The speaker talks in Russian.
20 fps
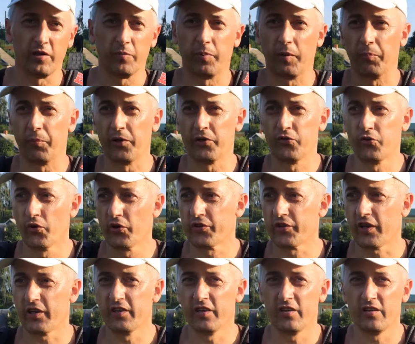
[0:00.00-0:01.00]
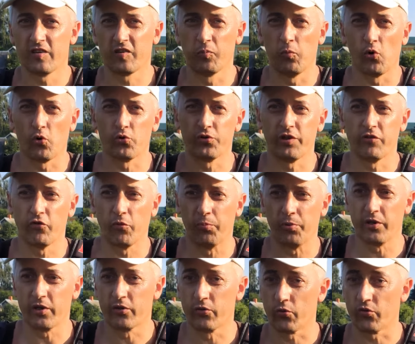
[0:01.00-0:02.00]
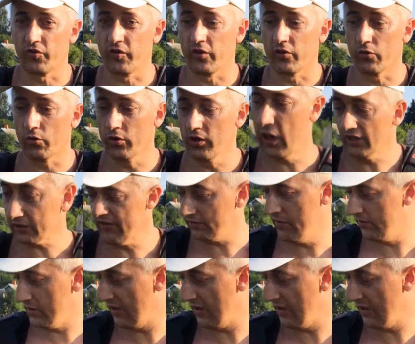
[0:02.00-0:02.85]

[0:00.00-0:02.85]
и попадет, они не смогут его перегрузить. Но нет,